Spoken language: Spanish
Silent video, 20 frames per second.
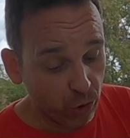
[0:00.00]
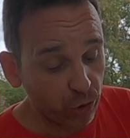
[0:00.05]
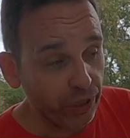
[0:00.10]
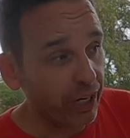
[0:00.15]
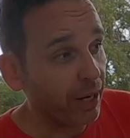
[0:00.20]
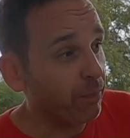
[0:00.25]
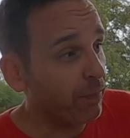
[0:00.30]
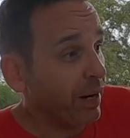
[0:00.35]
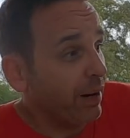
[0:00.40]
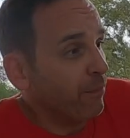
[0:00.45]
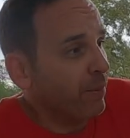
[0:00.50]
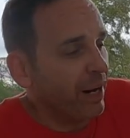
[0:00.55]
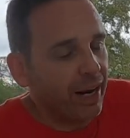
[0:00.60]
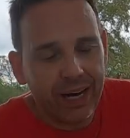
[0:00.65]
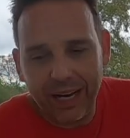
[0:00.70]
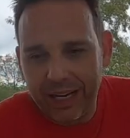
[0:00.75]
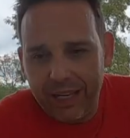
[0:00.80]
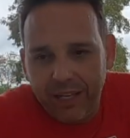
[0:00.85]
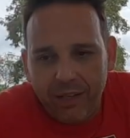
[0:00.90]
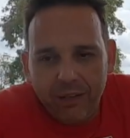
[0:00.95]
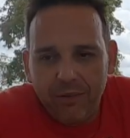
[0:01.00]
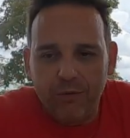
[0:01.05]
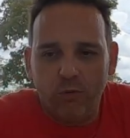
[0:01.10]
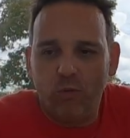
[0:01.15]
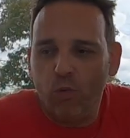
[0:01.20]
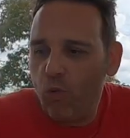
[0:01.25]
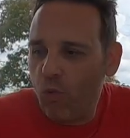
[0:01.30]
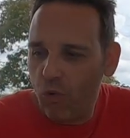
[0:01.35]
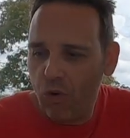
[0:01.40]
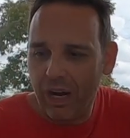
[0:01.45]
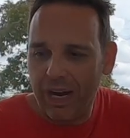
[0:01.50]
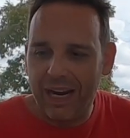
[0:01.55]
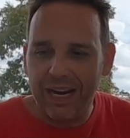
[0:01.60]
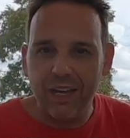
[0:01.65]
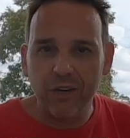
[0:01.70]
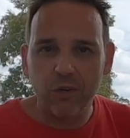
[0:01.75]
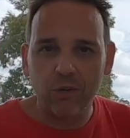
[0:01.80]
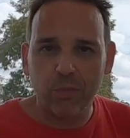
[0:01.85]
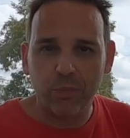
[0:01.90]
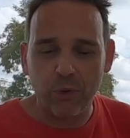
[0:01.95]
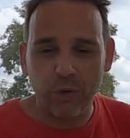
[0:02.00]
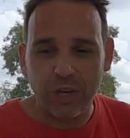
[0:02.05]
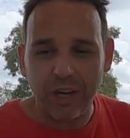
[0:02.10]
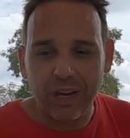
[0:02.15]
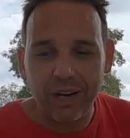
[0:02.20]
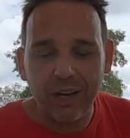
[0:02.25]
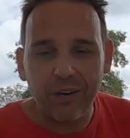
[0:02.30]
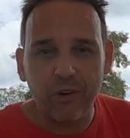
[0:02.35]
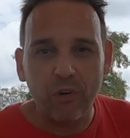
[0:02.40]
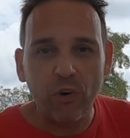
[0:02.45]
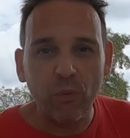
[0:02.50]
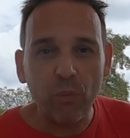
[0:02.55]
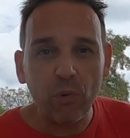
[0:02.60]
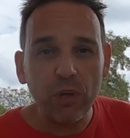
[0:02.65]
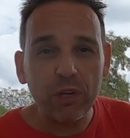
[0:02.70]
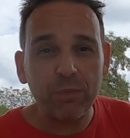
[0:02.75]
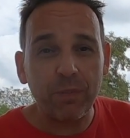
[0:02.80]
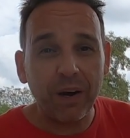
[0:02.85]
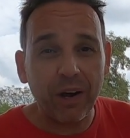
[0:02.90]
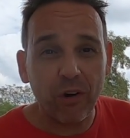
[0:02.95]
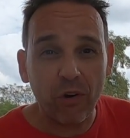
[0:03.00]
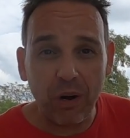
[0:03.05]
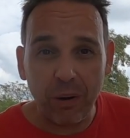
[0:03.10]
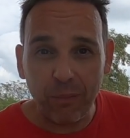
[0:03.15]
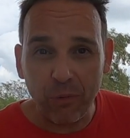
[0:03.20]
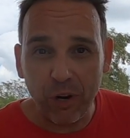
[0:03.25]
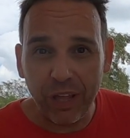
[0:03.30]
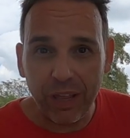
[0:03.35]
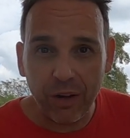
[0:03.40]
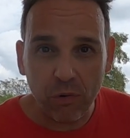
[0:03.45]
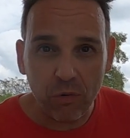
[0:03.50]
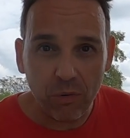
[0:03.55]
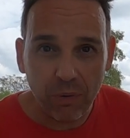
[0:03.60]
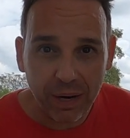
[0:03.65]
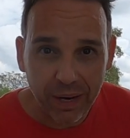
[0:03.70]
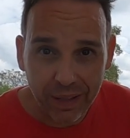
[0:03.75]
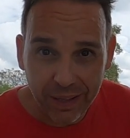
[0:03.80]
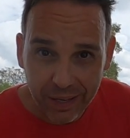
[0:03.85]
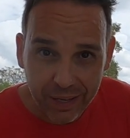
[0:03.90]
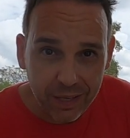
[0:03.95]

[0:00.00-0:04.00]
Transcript: resulta que para pagar aquí, un jaleo, porque claro, no puedes pagar con la moneda cubana de